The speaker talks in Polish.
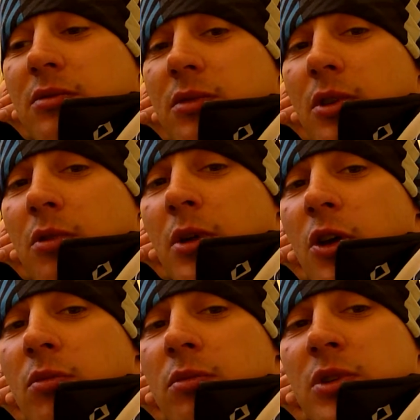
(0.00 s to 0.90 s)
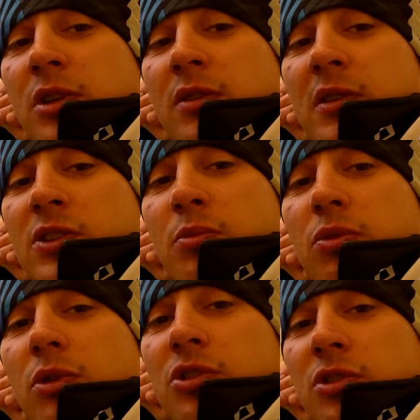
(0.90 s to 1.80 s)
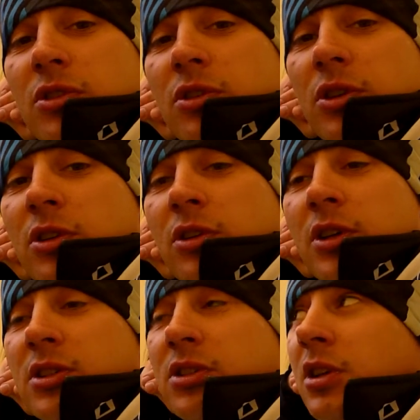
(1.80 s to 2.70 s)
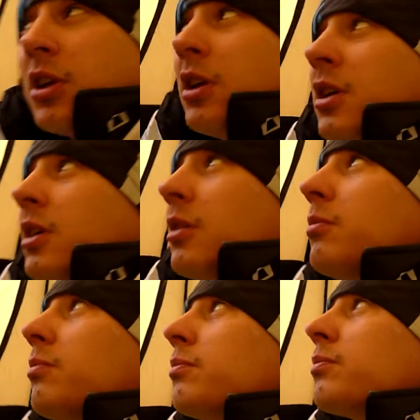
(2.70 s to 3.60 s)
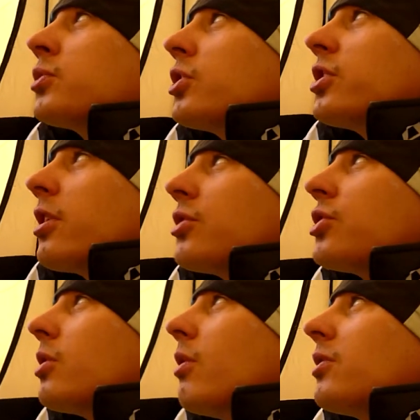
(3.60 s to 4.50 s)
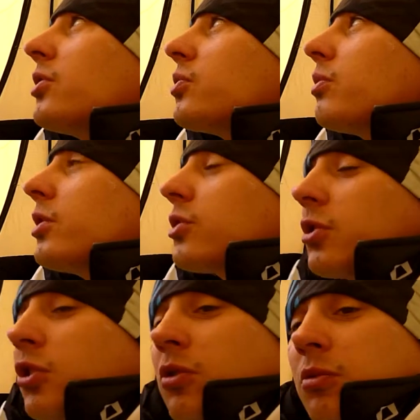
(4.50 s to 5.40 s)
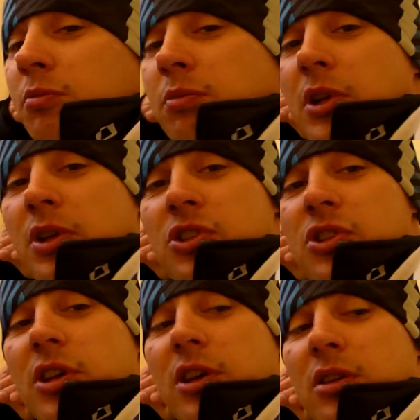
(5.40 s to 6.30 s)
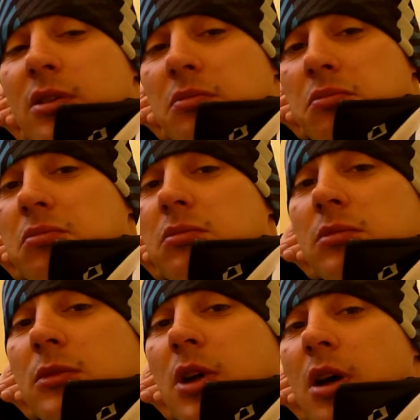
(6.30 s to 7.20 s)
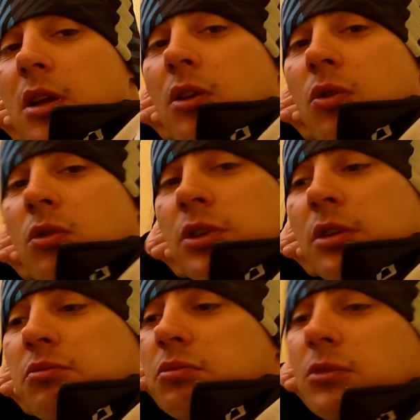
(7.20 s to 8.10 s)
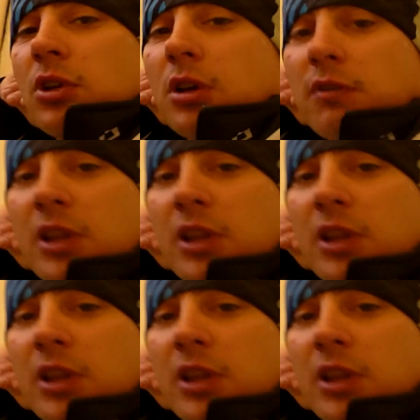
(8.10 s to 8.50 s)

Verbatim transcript: no, mają mniej więcej pół godziny drogi do nas. Przeciera się ładnie słoneczko, pada śnieg, ale ogólnie w